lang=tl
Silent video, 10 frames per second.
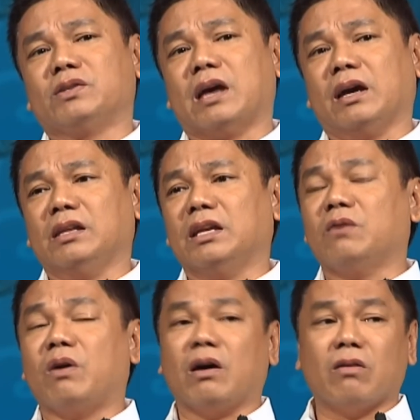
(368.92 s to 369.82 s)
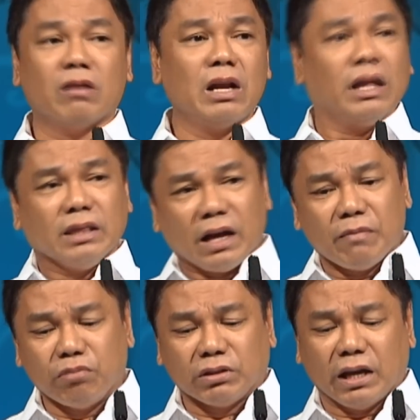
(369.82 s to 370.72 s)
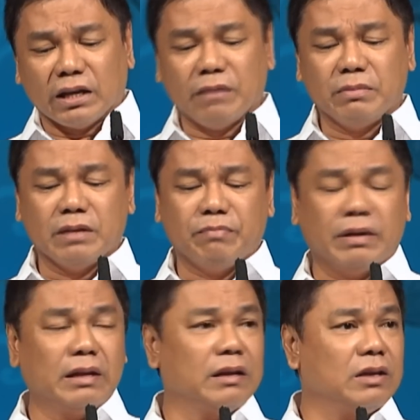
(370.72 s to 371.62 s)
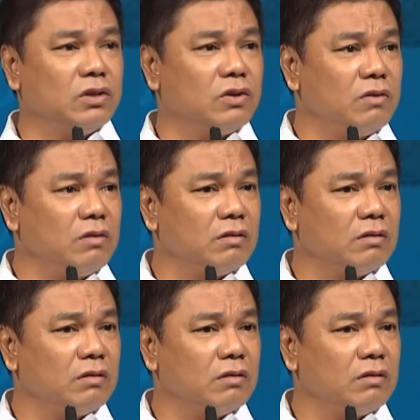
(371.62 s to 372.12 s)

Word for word: nyo sa akin, ginawa ko? Lahat ng kabutihan ay binibili ninyo?